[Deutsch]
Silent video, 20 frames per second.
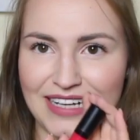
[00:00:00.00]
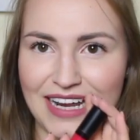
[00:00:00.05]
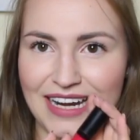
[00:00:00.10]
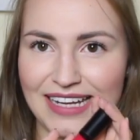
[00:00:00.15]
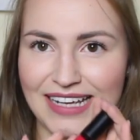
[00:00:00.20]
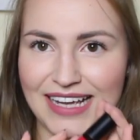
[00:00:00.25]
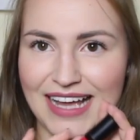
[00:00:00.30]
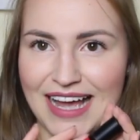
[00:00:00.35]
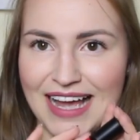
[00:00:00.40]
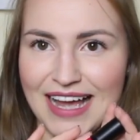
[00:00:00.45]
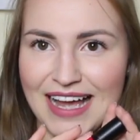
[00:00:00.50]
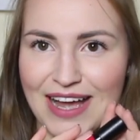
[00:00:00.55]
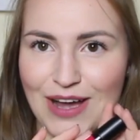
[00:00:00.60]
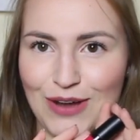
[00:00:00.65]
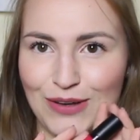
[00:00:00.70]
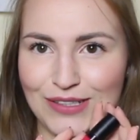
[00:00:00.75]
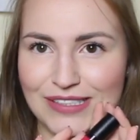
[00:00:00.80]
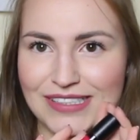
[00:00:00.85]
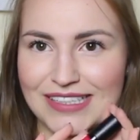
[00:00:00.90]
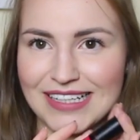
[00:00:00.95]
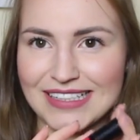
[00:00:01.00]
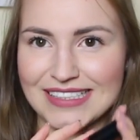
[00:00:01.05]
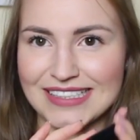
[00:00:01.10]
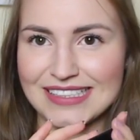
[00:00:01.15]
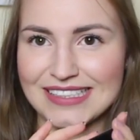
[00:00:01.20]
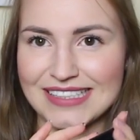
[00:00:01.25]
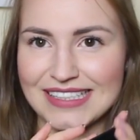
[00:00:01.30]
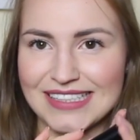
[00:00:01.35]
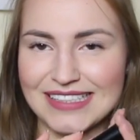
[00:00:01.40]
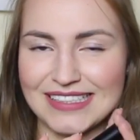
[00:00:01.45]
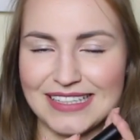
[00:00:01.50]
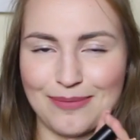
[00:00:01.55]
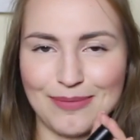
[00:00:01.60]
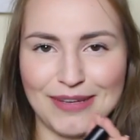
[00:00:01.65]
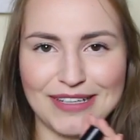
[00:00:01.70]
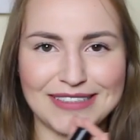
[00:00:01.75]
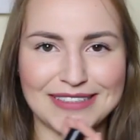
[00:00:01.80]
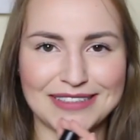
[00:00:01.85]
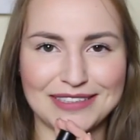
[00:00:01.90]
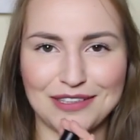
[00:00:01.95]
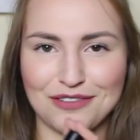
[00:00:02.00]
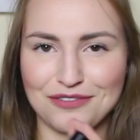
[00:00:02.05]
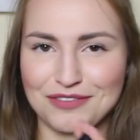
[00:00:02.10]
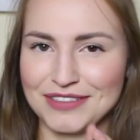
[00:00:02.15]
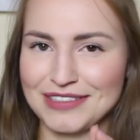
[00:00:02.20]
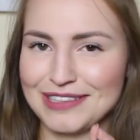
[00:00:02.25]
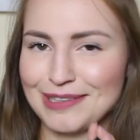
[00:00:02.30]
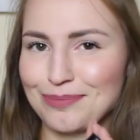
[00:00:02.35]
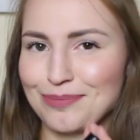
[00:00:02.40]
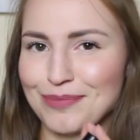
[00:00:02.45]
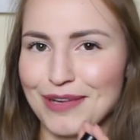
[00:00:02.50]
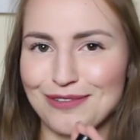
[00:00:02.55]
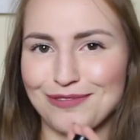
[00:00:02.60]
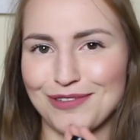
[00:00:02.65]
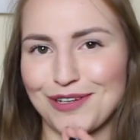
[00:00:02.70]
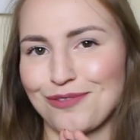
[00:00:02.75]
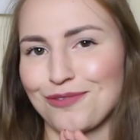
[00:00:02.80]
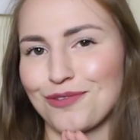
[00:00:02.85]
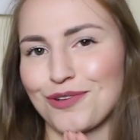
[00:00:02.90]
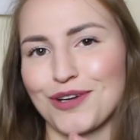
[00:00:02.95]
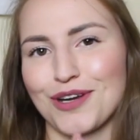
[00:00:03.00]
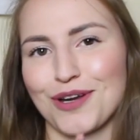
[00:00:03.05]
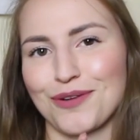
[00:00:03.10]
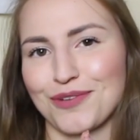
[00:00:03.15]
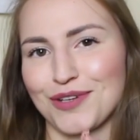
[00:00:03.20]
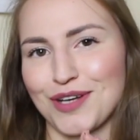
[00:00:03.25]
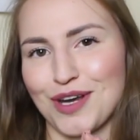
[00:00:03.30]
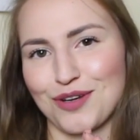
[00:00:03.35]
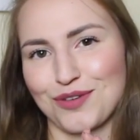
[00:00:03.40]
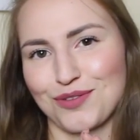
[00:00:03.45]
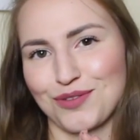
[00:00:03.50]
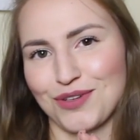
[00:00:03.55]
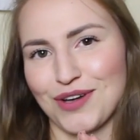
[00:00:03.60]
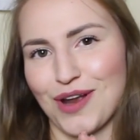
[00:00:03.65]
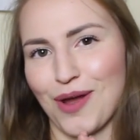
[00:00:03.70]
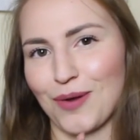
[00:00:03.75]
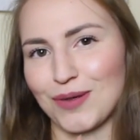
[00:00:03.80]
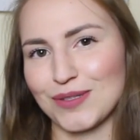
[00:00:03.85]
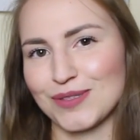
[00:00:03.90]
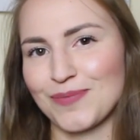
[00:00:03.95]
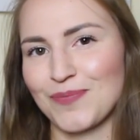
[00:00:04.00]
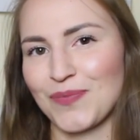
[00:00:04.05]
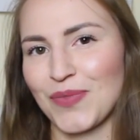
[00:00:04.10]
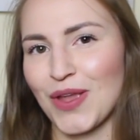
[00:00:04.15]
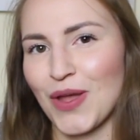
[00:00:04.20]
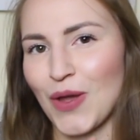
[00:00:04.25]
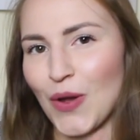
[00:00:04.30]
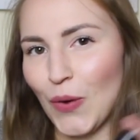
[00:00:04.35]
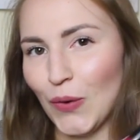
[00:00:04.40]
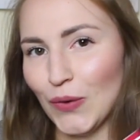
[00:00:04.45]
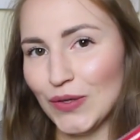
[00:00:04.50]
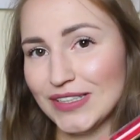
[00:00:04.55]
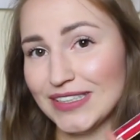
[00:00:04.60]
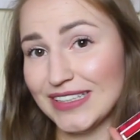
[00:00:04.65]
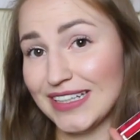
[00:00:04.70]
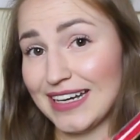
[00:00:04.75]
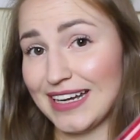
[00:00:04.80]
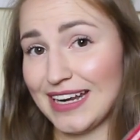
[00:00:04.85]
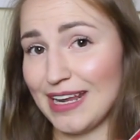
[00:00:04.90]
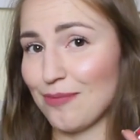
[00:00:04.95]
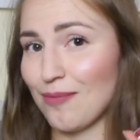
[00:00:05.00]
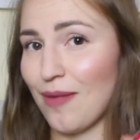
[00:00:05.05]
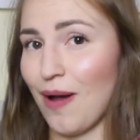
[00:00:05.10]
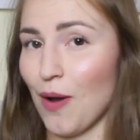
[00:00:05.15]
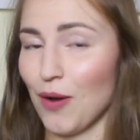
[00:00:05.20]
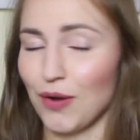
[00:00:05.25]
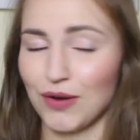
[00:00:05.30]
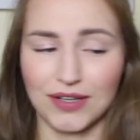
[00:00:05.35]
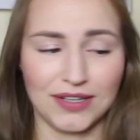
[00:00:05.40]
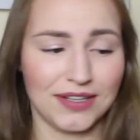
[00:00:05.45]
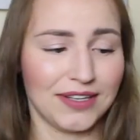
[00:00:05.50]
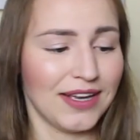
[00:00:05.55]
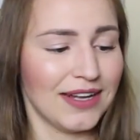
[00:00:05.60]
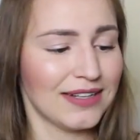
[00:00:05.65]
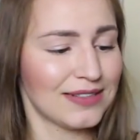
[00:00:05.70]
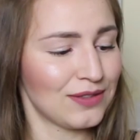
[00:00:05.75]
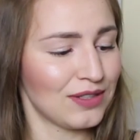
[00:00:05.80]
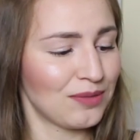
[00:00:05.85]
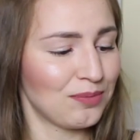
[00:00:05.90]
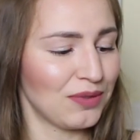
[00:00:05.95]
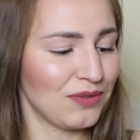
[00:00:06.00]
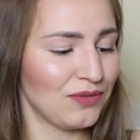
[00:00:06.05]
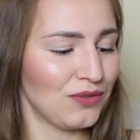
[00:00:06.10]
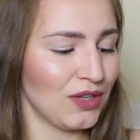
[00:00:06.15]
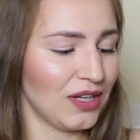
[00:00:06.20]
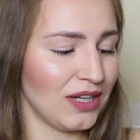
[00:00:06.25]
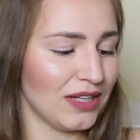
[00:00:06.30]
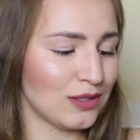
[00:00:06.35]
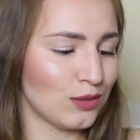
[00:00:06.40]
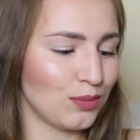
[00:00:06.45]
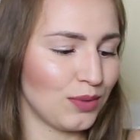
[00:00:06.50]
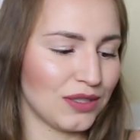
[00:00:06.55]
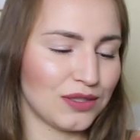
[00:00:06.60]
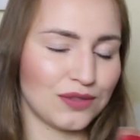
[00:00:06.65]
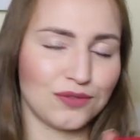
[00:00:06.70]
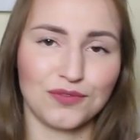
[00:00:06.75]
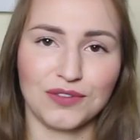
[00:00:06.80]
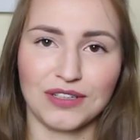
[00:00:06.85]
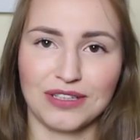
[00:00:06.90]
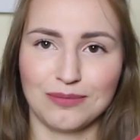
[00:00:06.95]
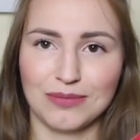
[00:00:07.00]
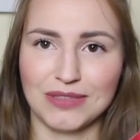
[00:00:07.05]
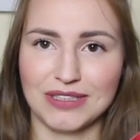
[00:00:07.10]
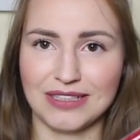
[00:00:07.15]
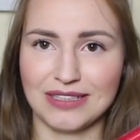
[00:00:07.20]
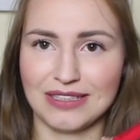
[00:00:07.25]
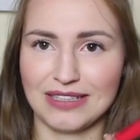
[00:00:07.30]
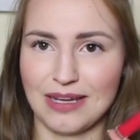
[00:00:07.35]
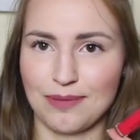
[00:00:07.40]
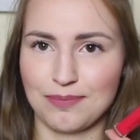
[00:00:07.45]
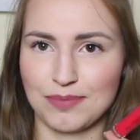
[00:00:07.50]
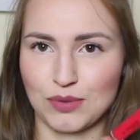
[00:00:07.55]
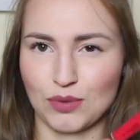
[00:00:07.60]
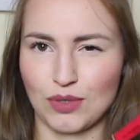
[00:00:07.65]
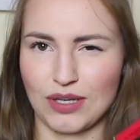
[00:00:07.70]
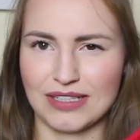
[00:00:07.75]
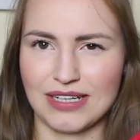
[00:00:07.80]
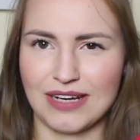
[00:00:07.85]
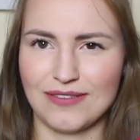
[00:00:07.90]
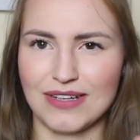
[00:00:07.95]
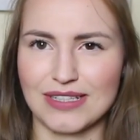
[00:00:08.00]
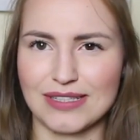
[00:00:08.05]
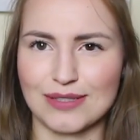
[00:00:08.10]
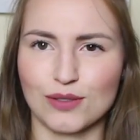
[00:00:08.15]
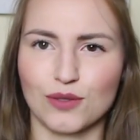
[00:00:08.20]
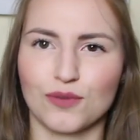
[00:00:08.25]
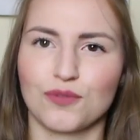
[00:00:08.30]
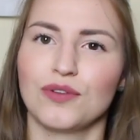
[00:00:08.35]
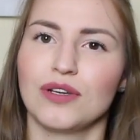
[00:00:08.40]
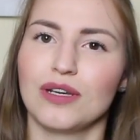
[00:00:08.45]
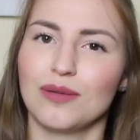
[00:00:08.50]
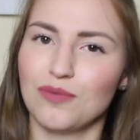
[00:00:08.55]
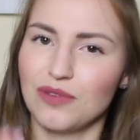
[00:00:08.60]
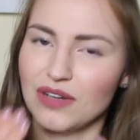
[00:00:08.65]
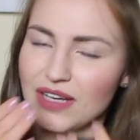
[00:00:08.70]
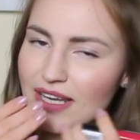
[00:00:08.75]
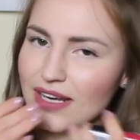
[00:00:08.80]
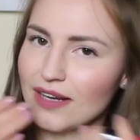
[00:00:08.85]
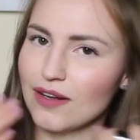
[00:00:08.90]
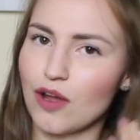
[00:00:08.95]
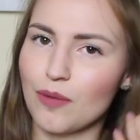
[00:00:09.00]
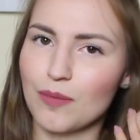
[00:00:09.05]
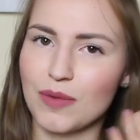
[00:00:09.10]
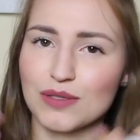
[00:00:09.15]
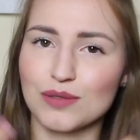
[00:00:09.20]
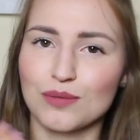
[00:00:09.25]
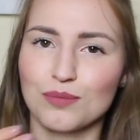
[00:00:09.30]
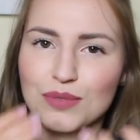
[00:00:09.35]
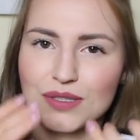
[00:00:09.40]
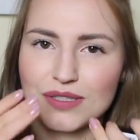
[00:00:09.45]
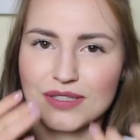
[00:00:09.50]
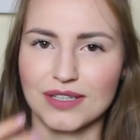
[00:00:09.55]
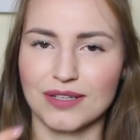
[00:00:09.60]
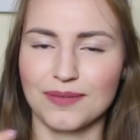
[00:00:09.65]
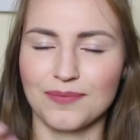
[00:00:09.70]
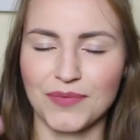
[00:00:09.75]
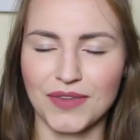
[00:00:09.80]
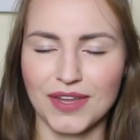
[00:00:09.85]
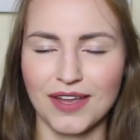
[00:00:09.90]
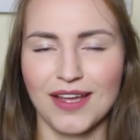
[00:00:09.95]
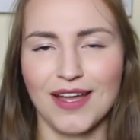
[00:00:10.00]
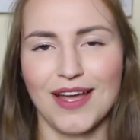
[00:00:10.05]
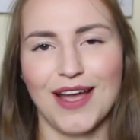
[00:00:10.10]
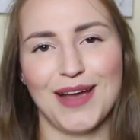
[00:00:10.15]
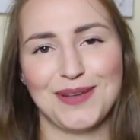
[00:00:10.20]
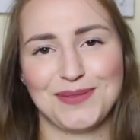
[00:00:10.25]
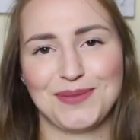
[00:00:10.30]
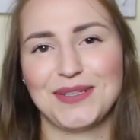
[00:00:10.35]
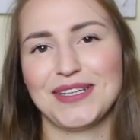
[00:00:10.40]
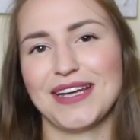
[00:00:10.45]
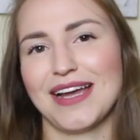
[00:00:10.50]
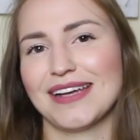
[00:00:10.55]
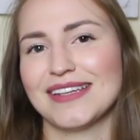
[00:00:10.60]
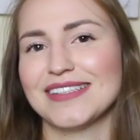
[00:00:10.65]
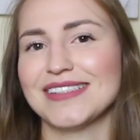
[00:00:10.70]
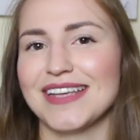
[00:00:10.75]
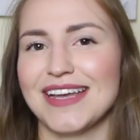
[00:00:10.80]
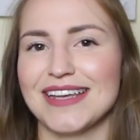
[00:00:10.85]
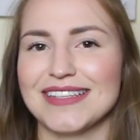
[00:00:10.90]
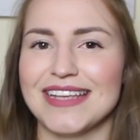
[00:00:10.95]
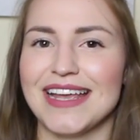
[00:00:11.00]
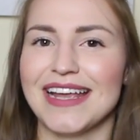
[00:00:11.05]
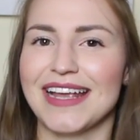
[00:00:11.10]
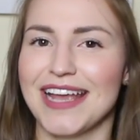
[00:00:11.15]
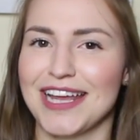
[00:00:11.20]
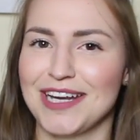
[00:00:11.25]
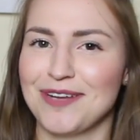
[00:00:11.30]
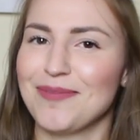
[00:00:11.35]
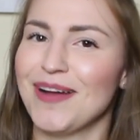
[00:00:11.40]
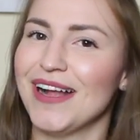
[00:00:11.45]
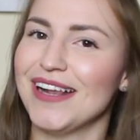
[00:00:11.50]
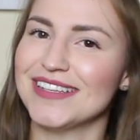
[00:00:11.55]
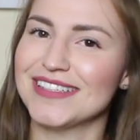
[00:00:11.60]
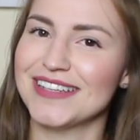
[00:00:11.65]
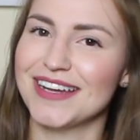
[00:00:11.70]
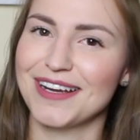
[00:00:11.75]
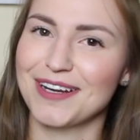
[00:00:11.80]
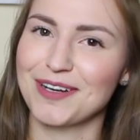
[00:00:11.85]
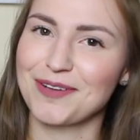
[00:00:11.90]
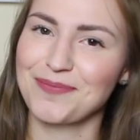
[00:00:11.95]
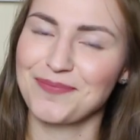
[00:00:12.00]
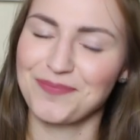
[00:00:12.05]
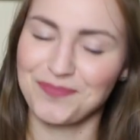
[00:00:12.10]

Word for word: knalliger aus, als es ist, aber es sieht auf den Lippen einfach wunder wunderschön aus. Und die kleben auch nicht. Also ich bin wirklich super zufrieden mit denen. Ich habe sogar teilweise das Gefühl, die pflegen nochmal so ein bisschen. Also die trage ich sehr, sehr gerne im Alltag.